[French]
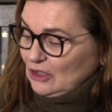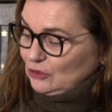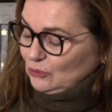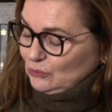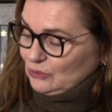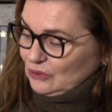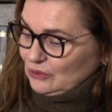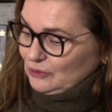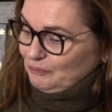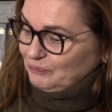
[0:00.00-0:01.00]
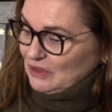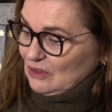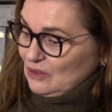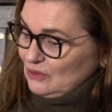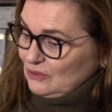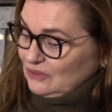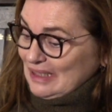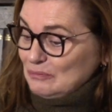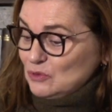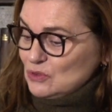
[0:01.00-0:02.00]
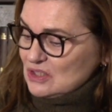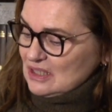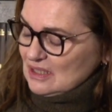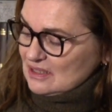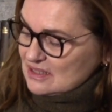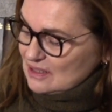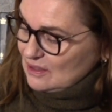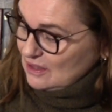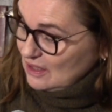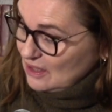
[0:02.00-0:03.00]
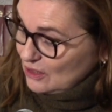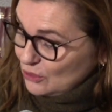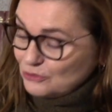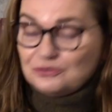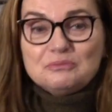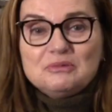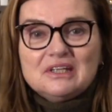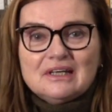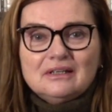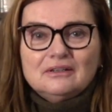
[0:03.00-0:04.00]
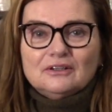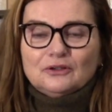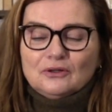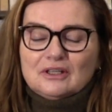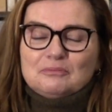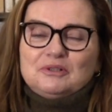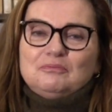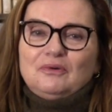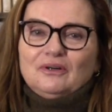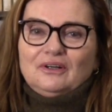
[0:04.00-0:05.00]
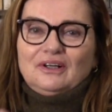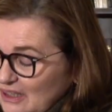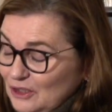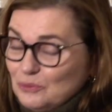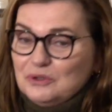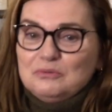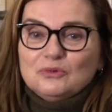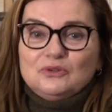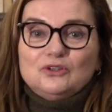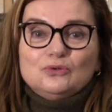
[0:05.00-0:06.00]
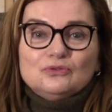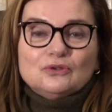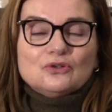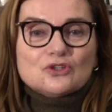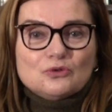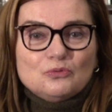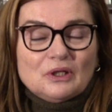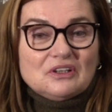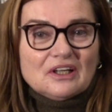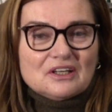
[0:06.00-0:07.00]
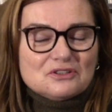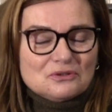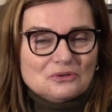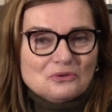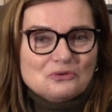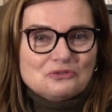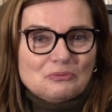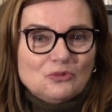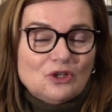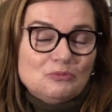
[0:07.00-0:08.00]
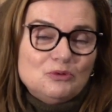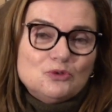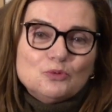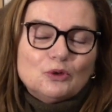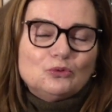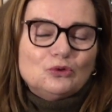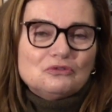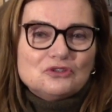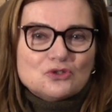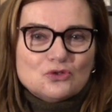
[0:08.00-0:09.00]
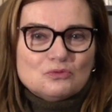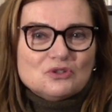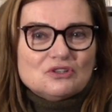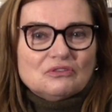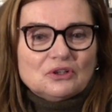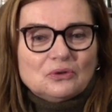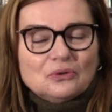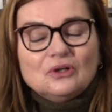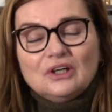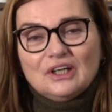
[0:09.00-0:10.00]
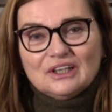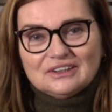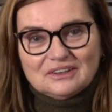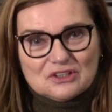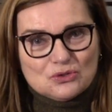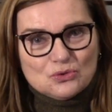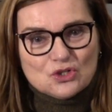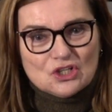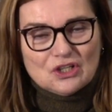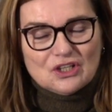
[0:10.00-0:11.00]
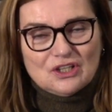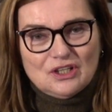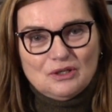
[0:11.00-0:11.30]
Donc, le thème du cycle, c'est le féminin dans la Bible. Louis me dit souvent que je ne m'intéresse qu'aux femmes de la Bible. C'est pas tout à fait juste, mais c'est vrai que c'est un sujet qui